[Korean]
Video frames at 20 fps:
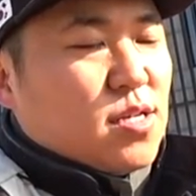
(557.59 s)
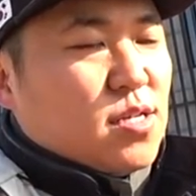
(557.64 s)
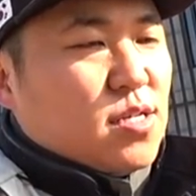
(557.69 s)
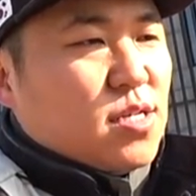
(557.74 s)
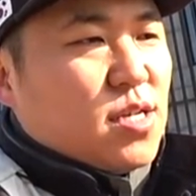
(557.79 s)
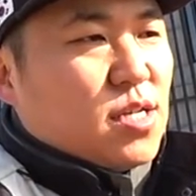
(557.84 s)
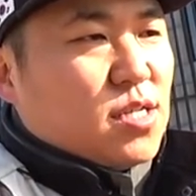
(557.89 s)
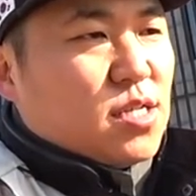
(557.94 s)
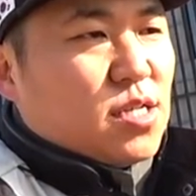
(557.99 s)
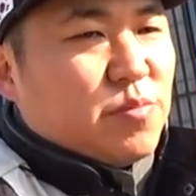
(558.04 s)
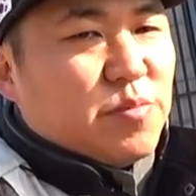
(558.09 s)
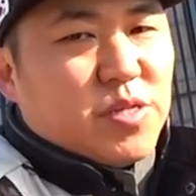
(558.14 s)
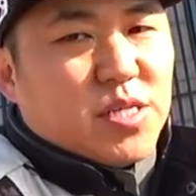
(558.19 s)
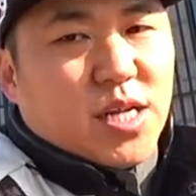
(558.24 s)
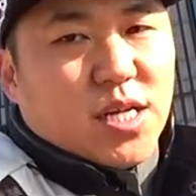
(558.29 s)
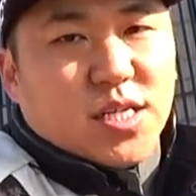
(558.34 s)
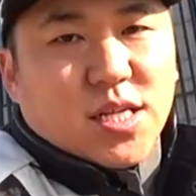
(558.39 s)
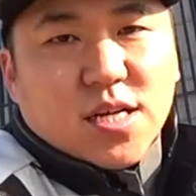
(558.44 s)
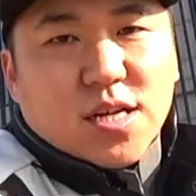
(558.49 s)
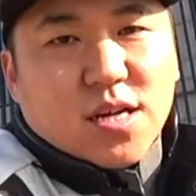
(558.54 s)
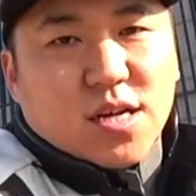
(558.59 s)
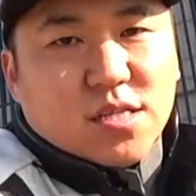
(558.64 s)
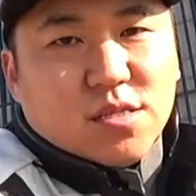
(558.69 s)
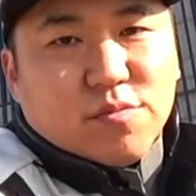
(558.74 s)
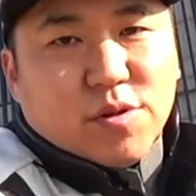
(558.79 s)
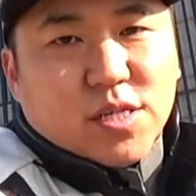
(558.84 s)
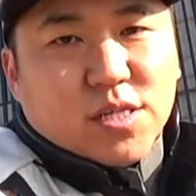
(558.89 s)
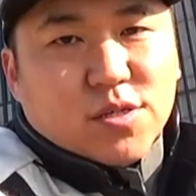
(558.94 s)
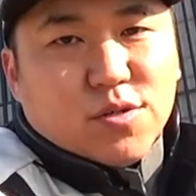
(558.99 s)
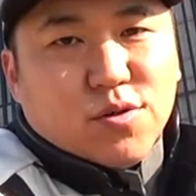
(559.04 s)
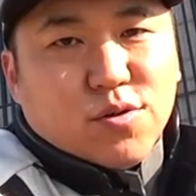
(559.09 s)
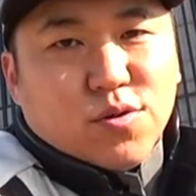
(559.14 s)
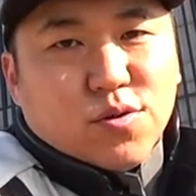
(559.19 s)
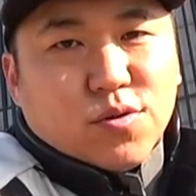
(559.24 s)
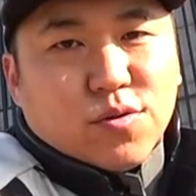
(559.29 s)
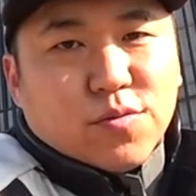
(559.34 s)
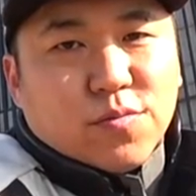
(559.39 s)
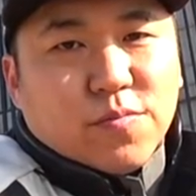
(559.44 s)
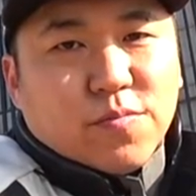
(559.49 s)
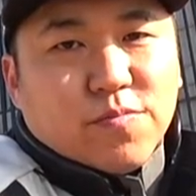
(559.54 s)
이게 짐이다 생각하지 마시고
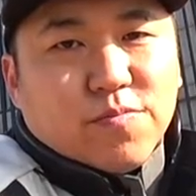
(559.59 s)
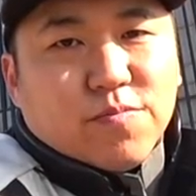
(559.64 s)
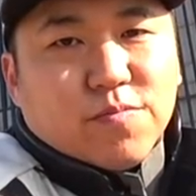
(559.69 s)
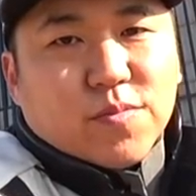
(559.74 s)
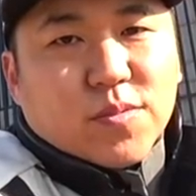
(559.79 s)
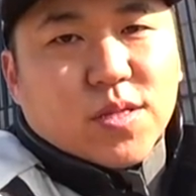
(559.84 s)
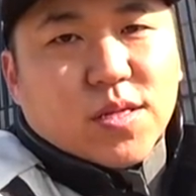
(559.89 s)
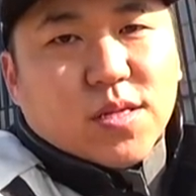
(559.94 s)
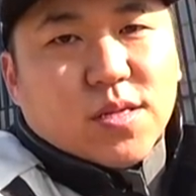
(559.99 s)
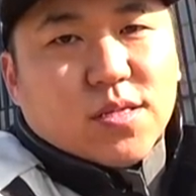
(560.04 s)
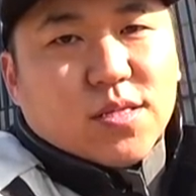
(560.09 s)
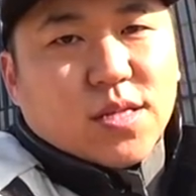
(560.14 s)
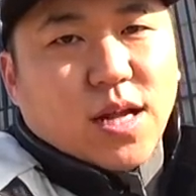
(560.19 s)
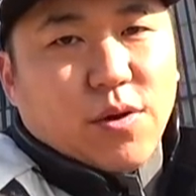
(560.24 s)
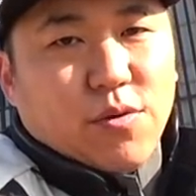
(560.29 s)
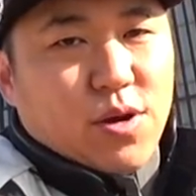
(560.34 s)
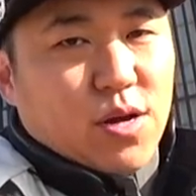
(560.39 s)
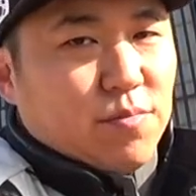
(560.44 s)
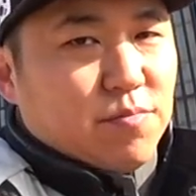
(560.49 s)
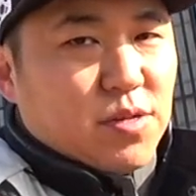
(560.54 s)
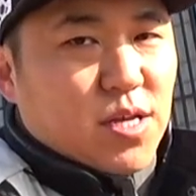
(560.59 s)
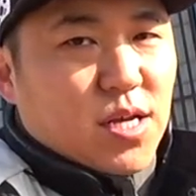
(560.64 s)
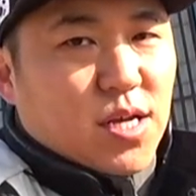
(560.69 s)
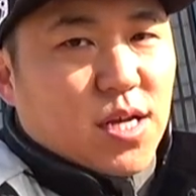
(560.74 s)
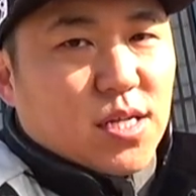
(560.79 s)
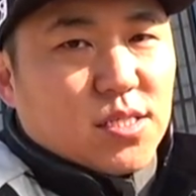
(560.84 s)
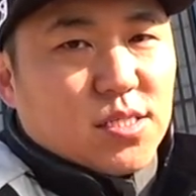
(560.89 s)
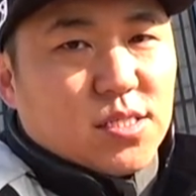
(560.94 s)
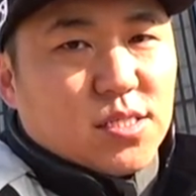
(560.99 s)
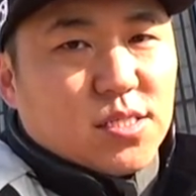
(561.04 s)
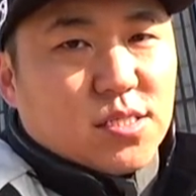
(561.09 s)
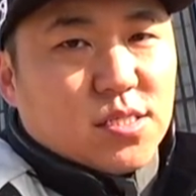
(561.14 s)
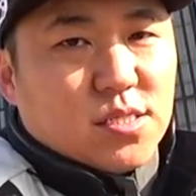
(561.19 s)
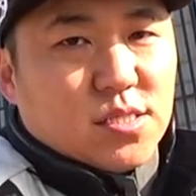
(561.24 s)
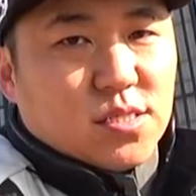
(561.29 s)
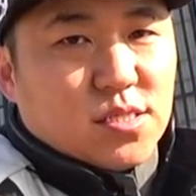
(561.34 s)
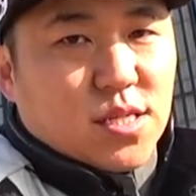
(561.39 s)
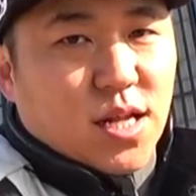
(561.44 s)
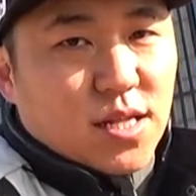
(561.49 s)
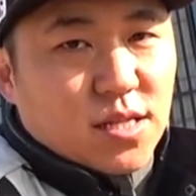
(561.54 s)
나와 함께 가는
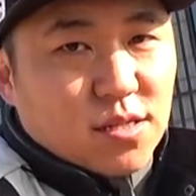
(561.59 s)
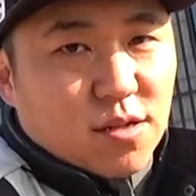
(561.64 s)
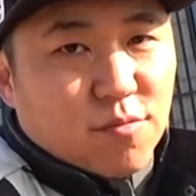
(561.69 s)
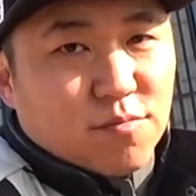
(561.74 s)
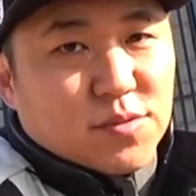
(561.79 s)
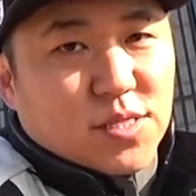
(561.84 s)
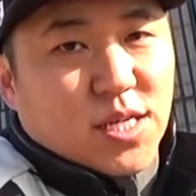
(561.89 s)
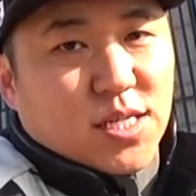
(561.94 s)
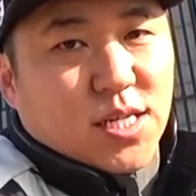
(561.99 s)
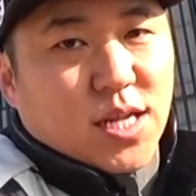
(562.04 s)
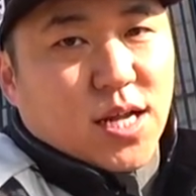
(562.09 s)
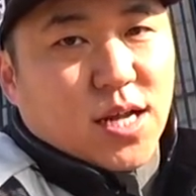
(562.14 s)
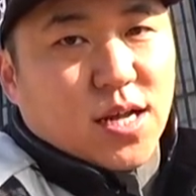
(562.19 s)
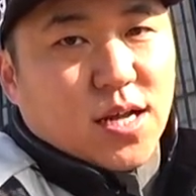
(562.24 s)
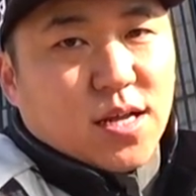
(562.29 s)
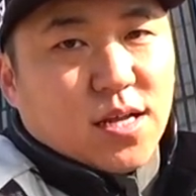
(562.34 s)
그 텐덤자다